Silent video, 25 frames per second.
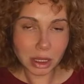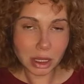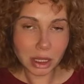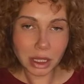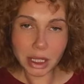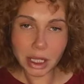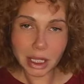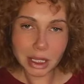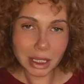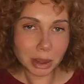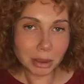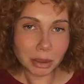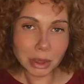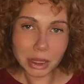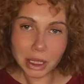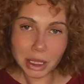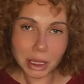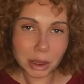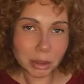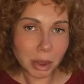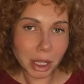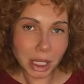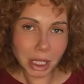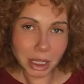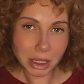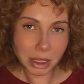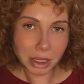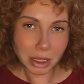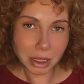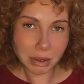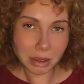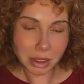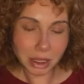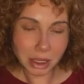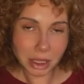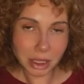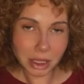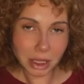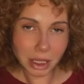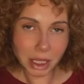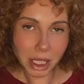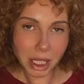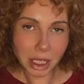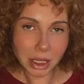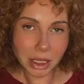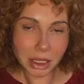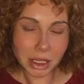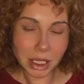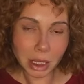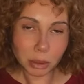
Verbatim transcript: не до, не до болезненного состояния,